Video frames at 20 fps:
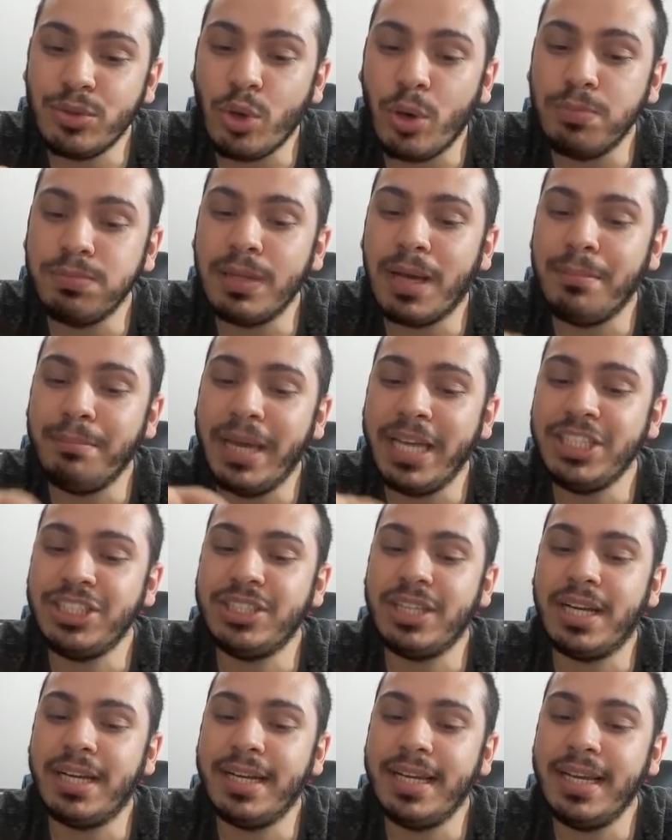toplam 5
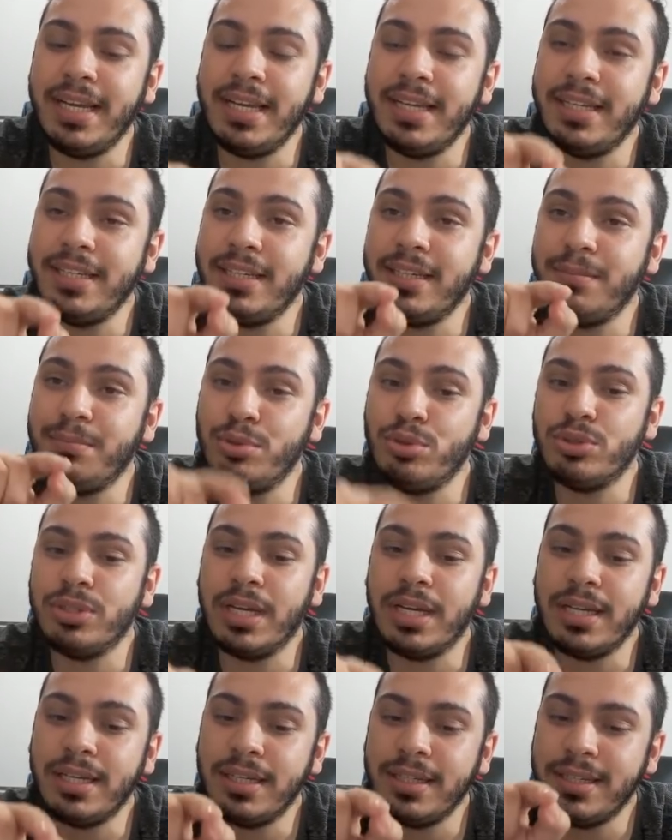tane e,
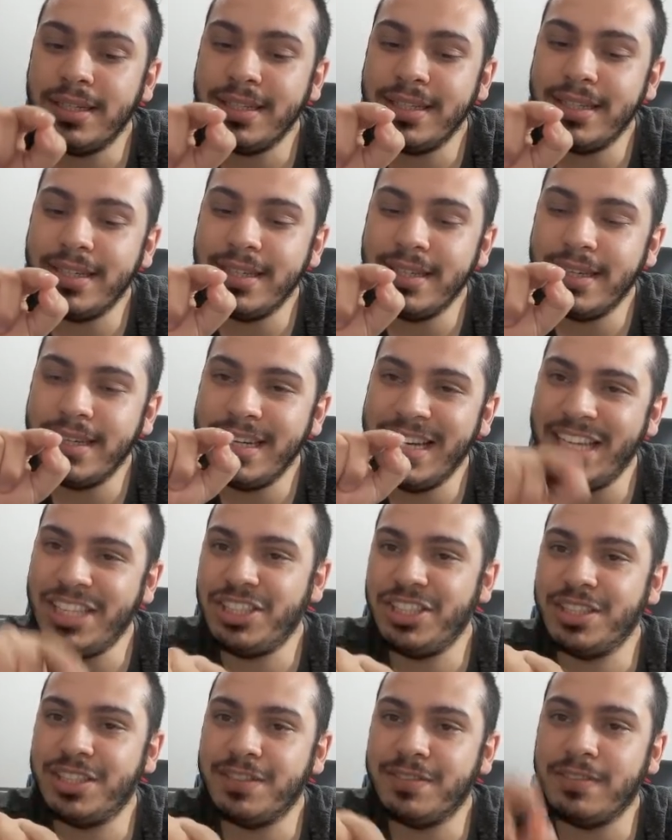burada
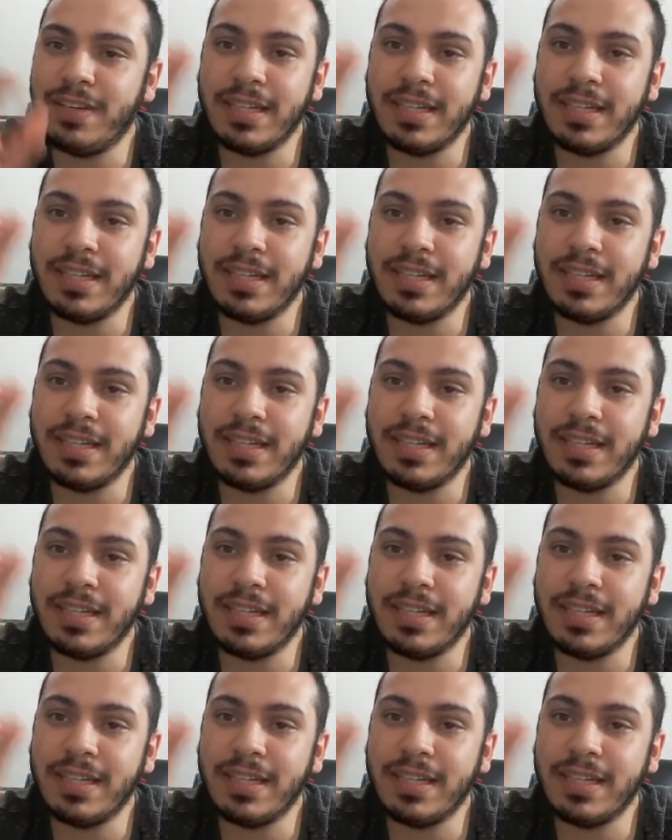Legend'ım